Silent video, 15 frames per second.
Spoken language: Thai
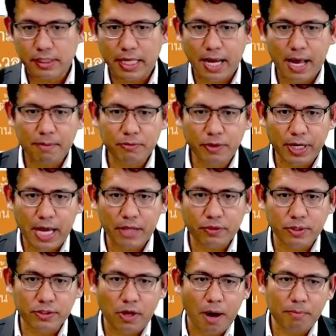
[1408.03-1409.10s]
นะครับโดยการ
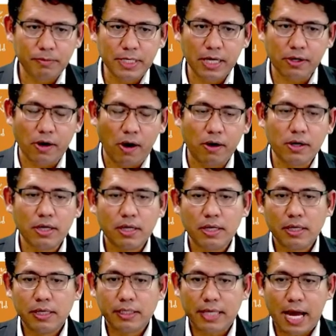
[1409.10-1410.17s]
ตรวจสอบเรื่องของ
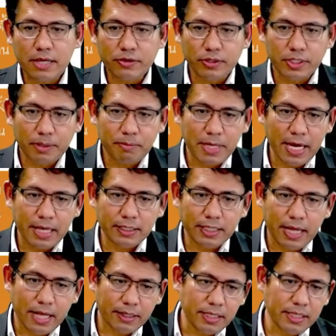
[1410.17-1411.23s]
การจดทะเบียนส
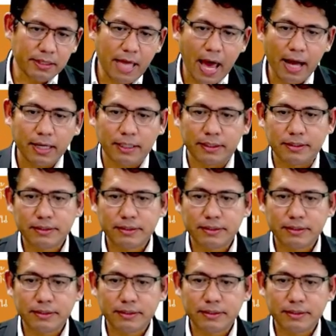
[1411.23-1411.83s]
ถานที่ตั้ง